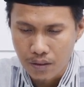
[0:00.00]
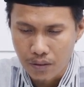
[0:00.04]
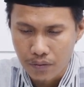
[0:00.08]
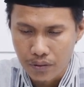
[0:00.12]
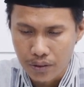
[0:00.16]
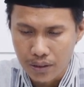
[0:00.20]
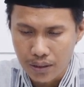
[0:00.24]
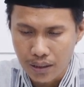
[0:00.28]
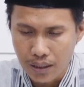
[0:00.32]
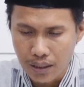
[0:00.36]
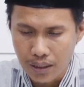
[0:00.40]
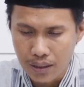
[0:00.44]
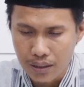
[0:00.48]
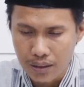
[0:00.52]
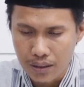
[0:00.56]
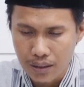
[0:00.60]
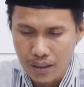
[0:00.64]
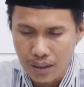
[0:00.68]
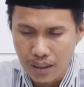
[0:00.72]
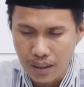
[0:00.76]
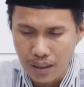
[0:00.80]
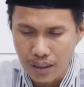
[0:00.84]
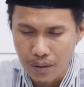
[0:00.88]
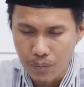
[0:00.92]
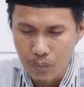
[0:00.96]

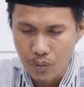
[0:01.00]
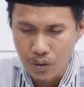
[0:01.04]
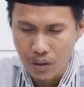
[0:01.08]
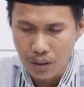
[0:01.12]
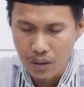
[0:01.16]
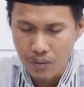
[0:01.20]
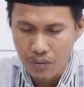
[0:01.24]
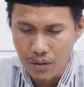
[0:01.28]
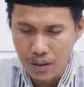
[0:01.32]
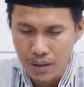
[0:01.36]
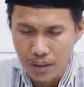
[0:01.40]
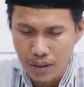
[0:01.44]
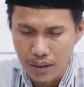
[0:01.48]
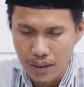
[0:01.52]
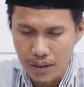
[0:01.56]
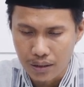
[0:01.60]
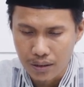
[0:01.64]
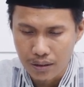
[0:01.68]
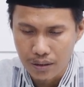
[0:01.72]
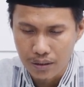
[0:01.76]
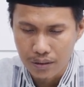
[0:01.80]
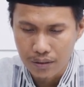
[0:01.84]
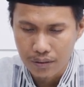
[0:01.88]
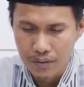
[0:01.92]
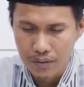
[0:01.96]
Lisa al
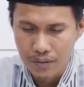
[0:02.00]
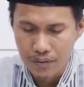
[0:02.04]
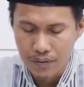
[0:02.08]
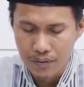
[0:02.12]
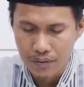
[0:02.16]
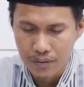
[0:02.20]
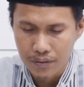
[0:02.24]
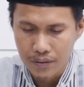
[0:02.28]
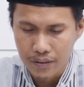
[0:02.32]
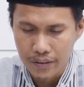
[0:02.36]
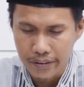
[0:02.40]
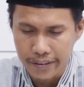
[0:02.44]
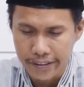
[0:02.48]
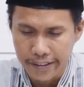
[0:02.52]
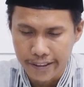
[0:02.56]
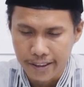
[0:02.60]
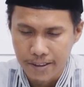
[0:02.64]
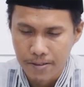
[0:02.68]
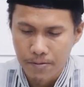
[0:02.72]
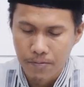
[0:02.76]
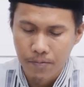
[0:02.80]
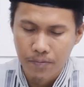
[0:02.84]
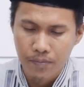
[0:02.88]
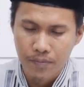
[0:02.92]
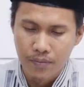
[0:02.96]
muawidat. Ya.
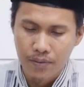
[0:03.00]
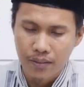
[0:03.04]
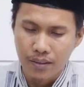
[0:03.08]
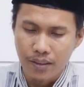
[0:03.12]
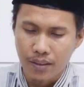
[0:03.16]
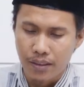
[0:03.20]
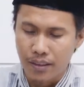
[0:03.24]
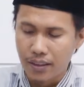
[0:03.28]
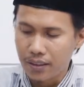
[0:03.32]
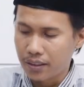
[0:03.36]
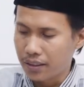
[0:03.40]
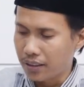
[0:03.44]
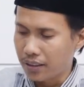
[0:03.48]
Ini